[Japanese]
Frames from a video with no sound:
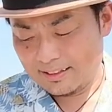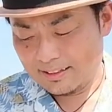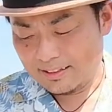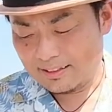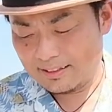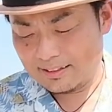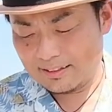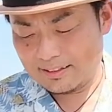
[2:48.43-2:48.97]

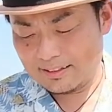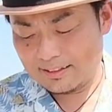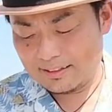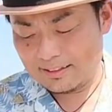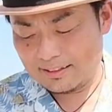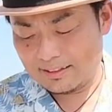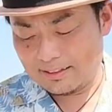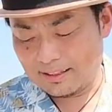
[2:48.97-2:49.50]

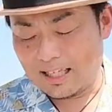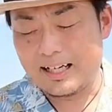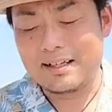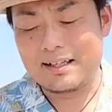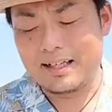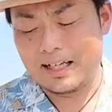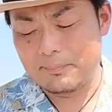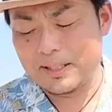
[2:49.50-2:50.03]
えー、
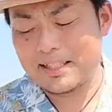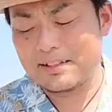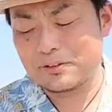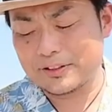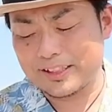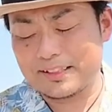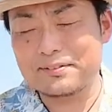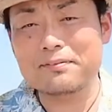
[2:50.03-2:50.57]
は浜
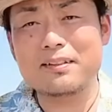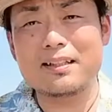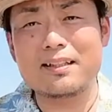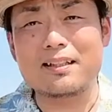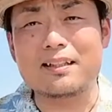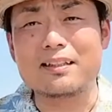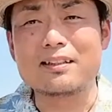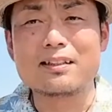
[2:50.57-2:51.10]
レオさん
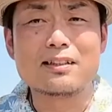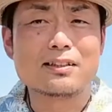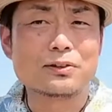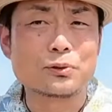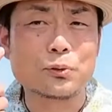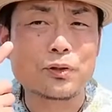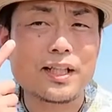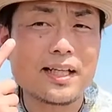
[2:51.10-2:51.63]
は
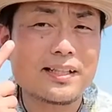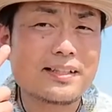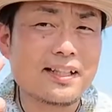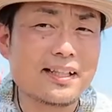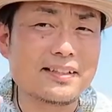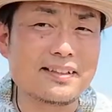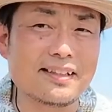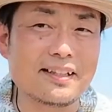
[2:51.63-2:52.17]

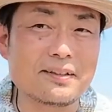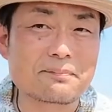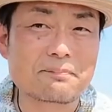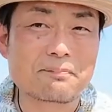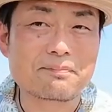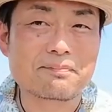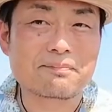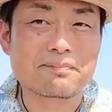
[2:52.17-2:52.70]
ドライアイで、
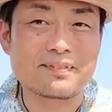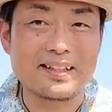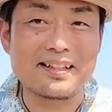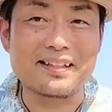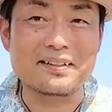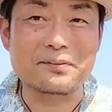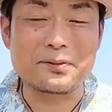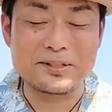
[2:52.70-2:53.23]

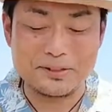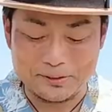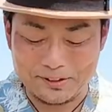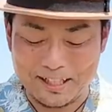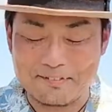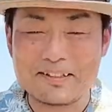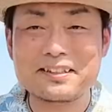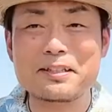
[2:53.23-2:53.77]
ね、これちょっと
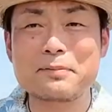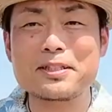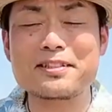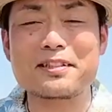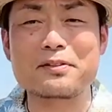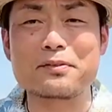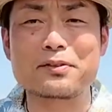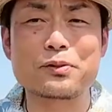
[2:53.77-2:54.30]
変わってました
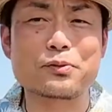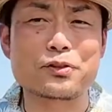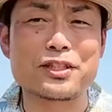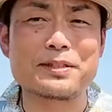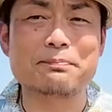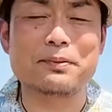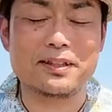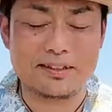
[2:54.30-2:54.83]
けど、ちょっと
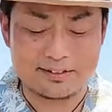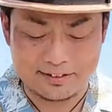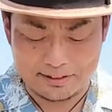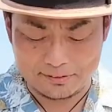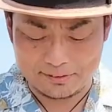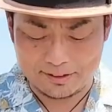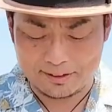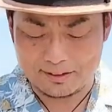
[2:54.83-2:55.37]
心配ですけ
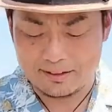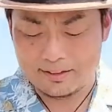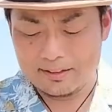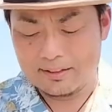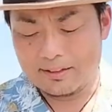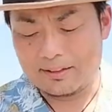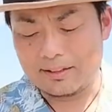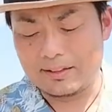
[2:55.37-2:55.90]
どね、
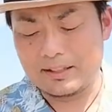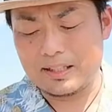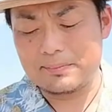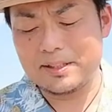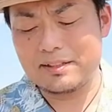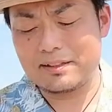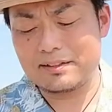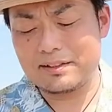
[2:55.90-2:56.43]
えー、
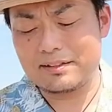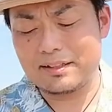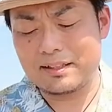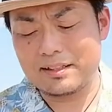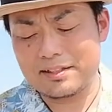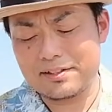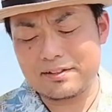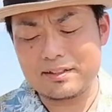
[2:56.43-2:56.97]
涙が出る
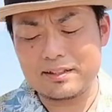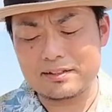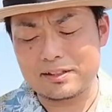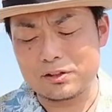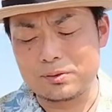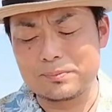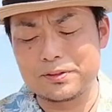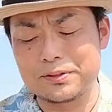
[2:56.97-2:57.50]
話ではなく、
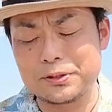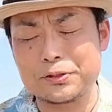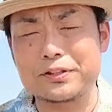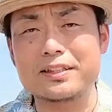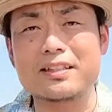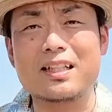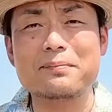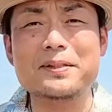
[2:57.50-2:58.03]
思うよう
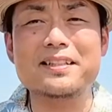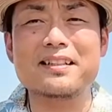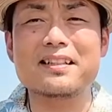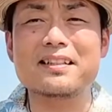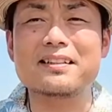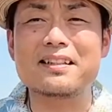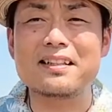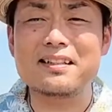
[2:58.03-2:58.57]
に涙
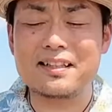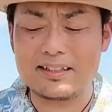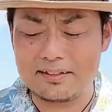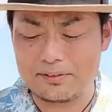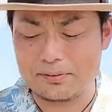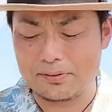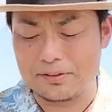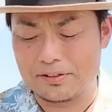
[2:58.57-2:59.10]
が出な
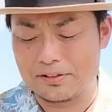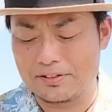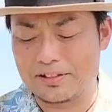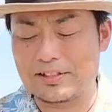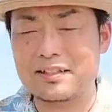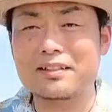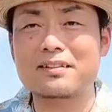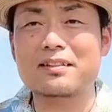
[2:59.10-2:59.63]
いという
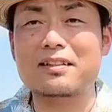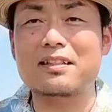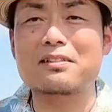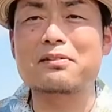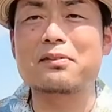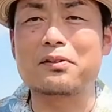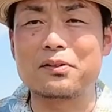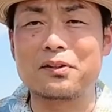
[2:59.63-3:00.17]
違った
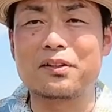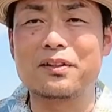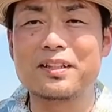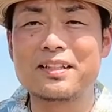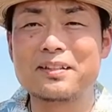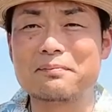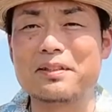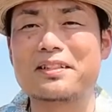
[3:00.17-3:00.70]
角度の
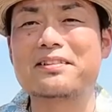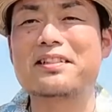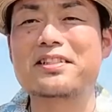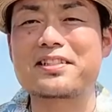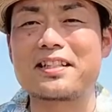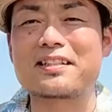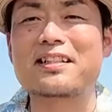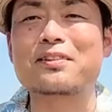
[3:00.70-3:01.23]
メールで
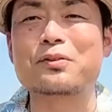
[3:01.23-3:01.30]
した。ありが